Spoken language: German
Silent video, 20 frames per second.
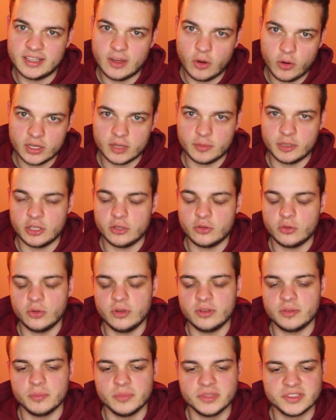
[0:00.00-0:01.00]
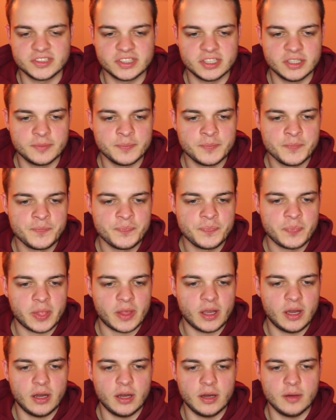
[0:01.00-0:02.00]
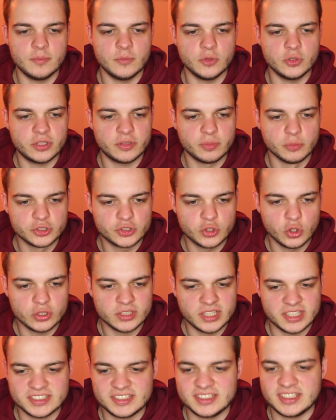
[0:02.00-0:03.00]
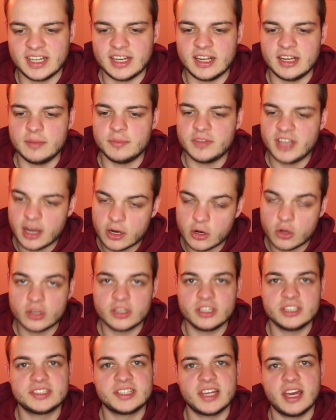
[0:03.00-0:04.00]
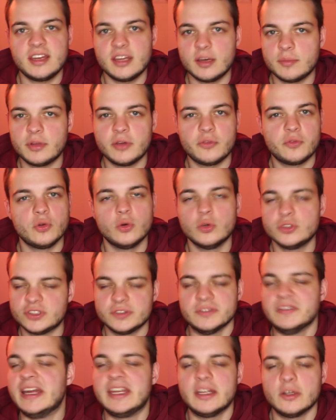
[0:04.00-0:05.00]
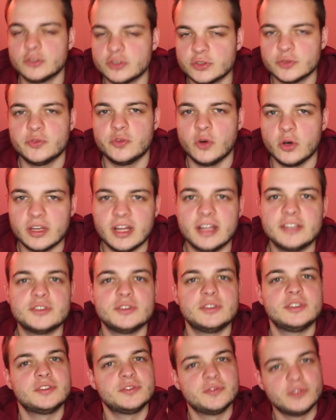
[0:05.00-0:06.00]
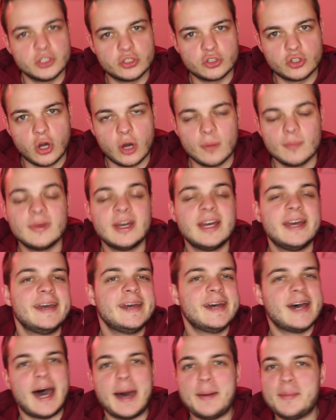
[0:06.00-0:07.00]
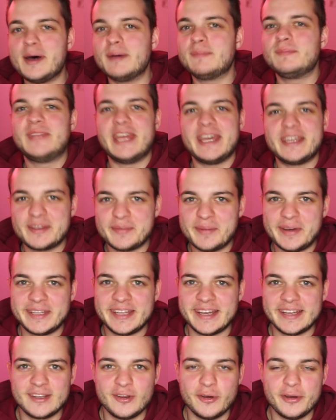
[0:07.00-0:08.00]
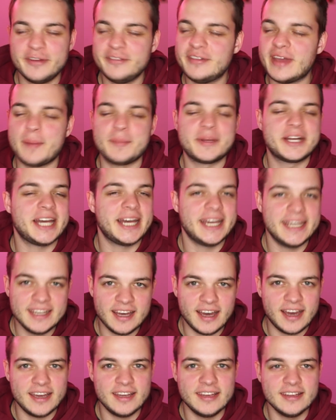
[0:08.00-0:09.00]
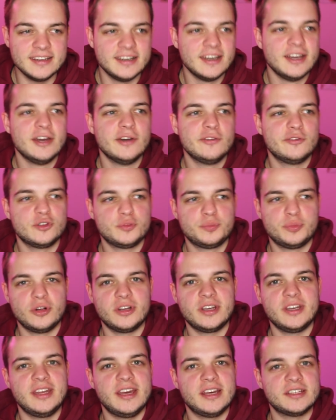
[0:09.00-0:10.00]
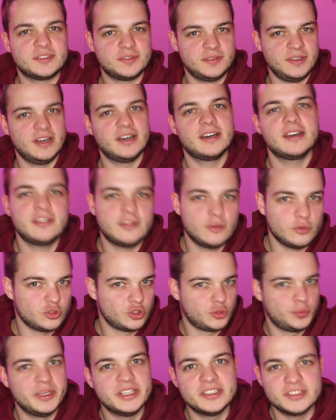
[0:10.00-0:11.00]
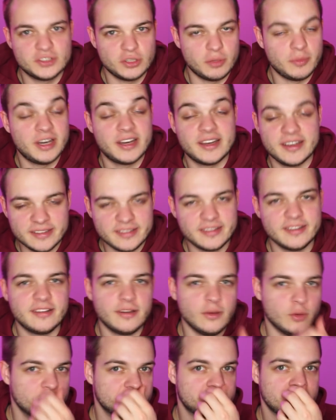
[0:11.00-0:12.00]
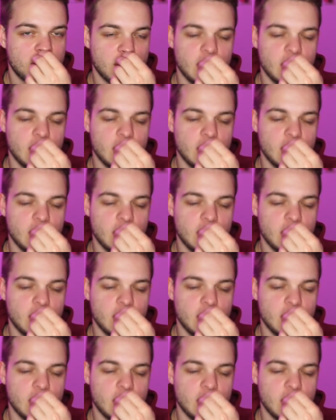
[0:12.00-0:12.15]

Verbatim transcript: Dauert aber natürlich ein bisschen. Ähm, und ich muss gucken, dass ich dann an dem Tag ordentlich Zeit habe dafür und so weiter und so fort. Also das wird kommen. Aber denkt mal dran, Leute, wir haben keine Eile. Football geht erst wieder Richtung späten Sommer richtig los.